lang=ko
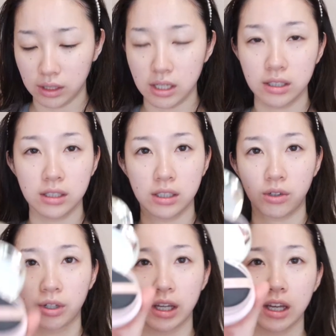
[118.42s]
얘는
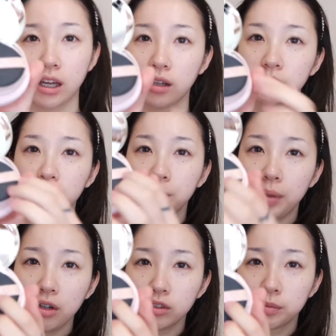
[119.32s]
이렇게
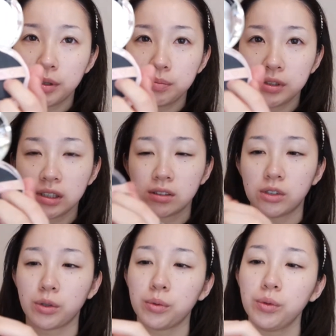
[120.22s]
물방울 퍼프가
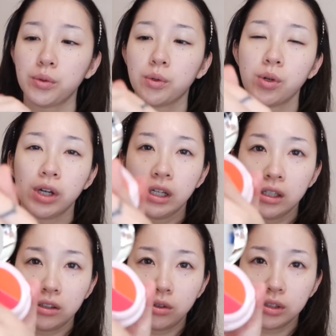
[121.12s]
들어있고
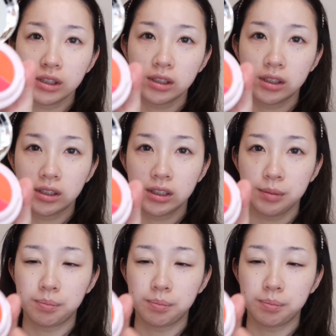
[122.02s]
여기는